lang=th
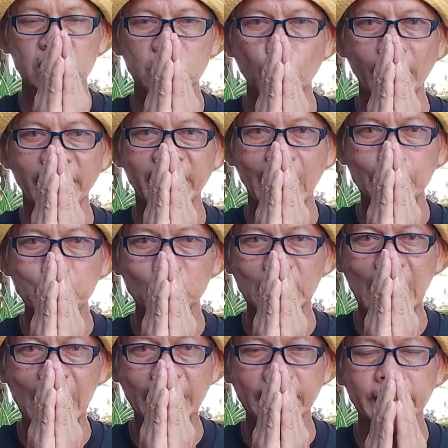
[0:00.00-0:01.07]
สวัสดีครับทุก
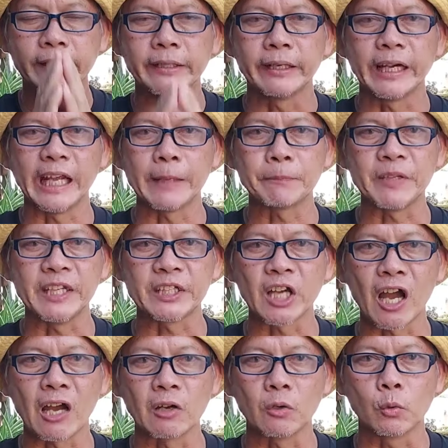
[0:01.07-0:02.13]
ท่าน เลฟที
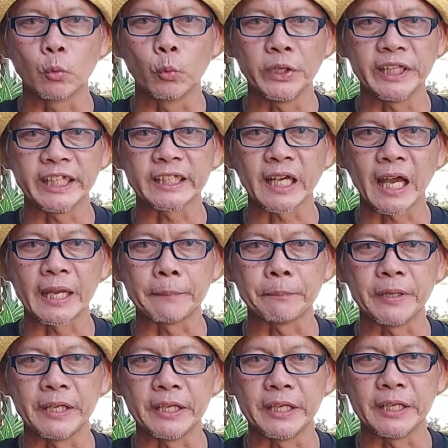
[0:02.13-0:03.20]
ช่อง วิธีไทย
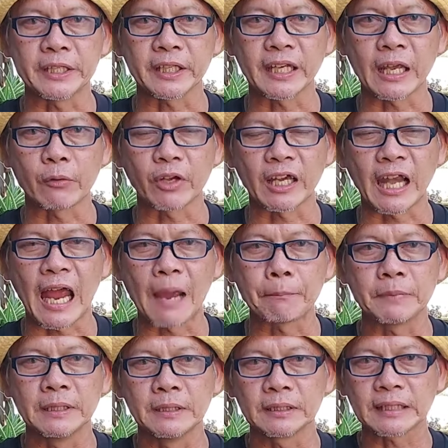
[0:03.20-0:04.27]
พีชแนลนะครับ
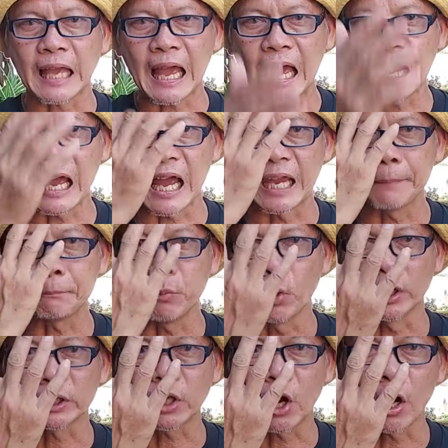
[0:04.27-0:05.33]
ถ้าใครป
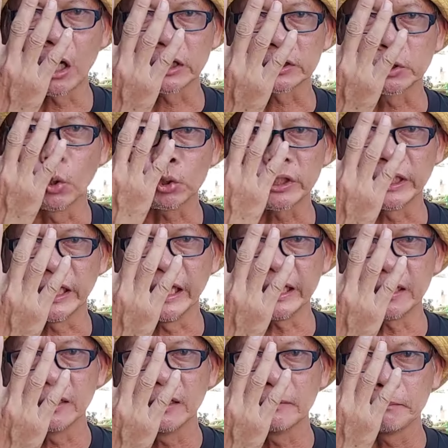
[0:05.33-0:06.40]
วดข้อทุกชนิด
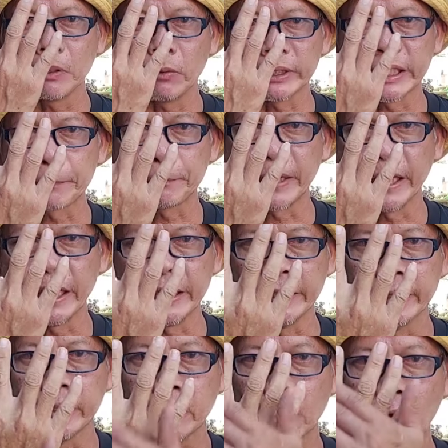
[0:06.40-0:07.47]
ไม่ว่าจะเป็น
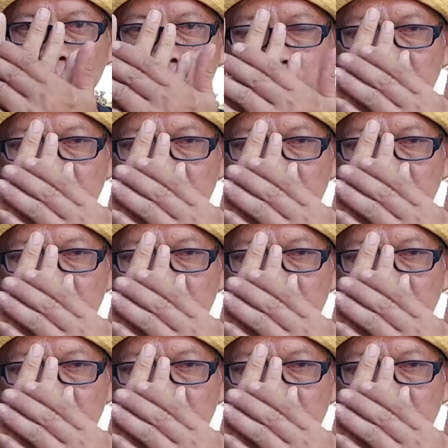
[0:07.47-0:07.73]
ข้อ